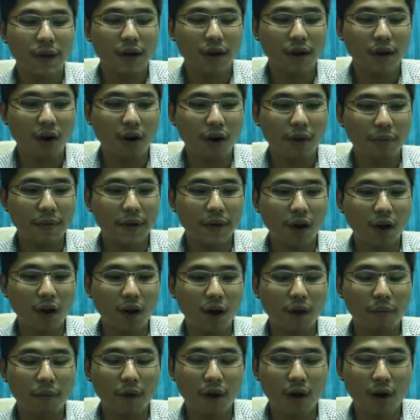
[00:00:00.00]
เป็นหอมเนี่ย
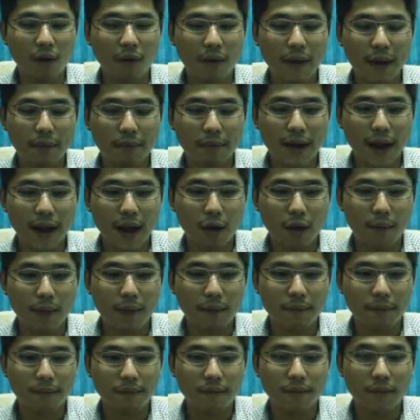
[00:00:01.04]
หอมออกแบบแนวแบ
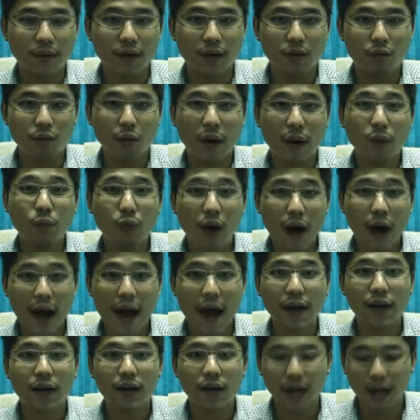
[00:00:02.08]
บหวา
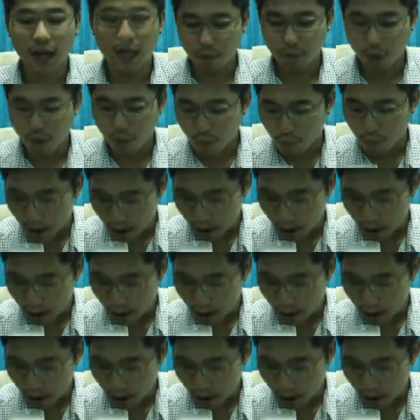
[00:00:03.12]
นนะครับหอ